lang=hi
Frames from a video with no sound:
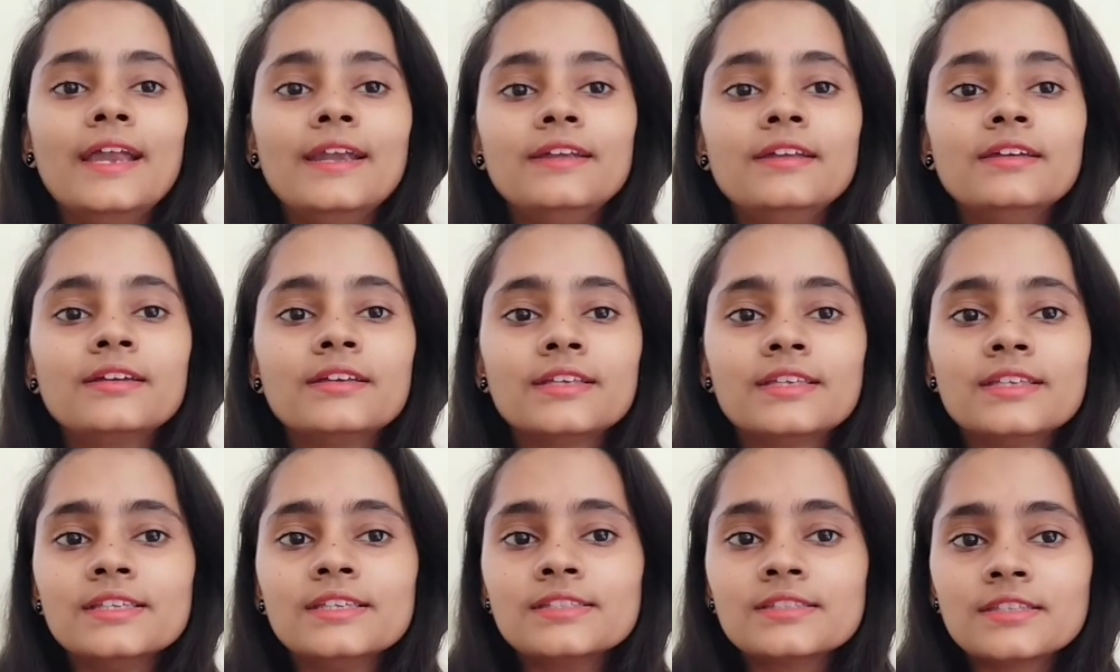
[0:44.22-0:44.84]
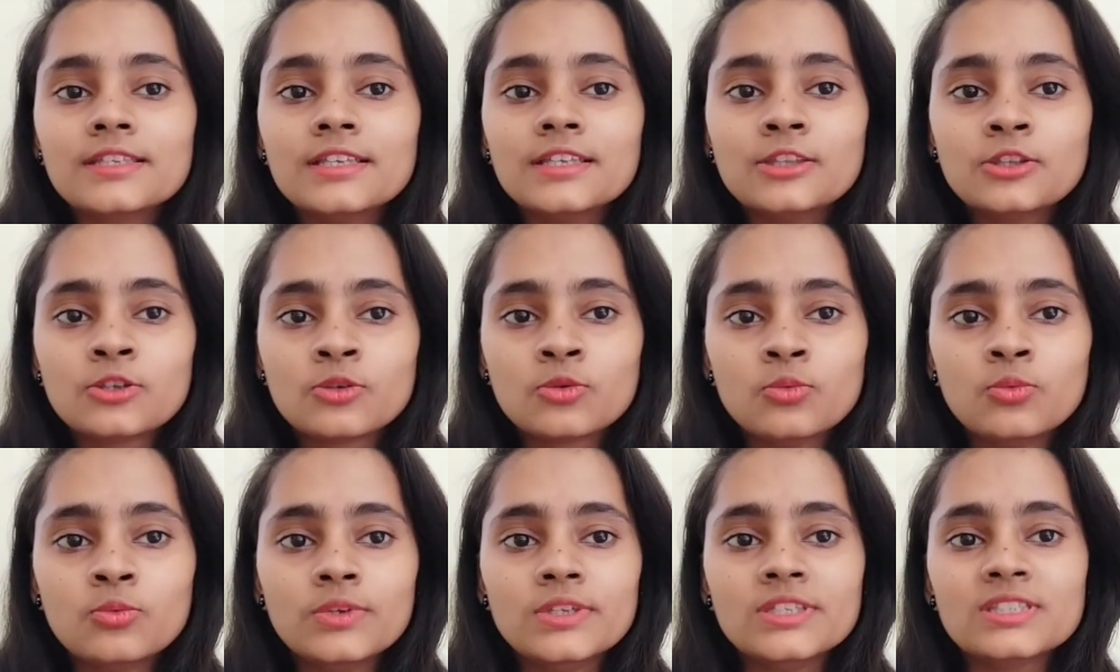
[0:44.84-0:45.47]
एंड किसके
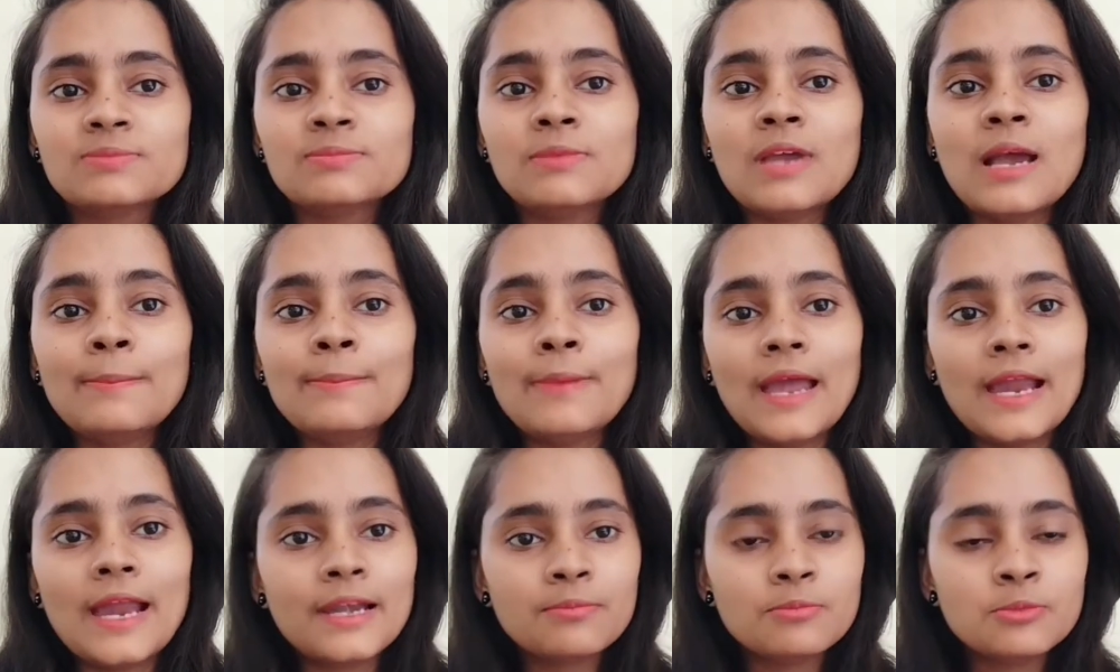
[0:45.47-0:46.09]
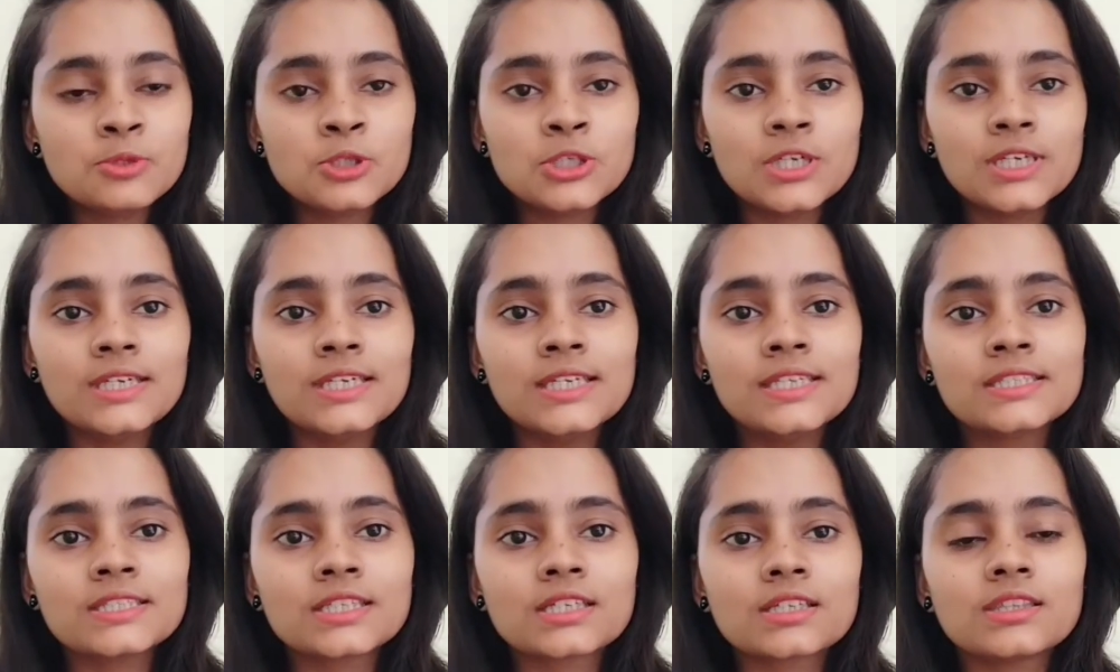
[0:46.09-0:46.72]
थ्रू इसमें आप एडमिशन
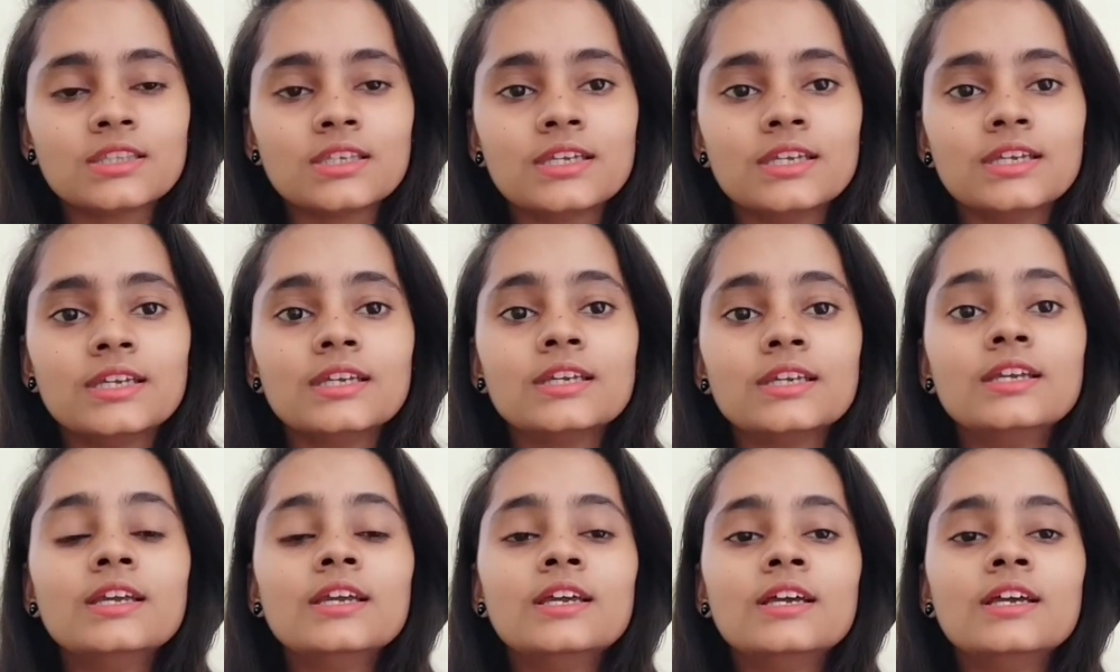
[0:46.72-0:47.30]
ले सकते हैं